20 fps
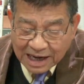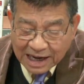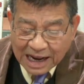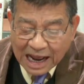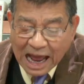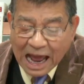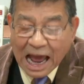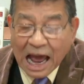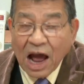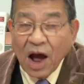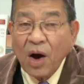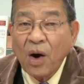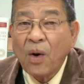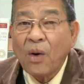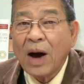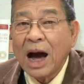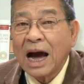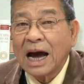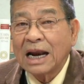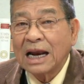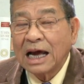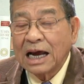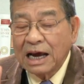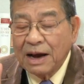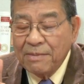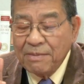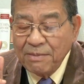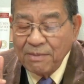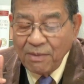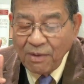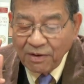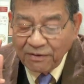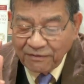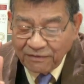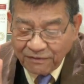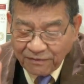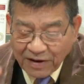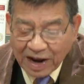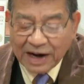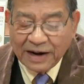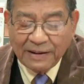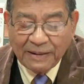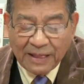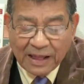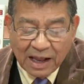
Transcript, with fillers: cả hoặc là cấm một phần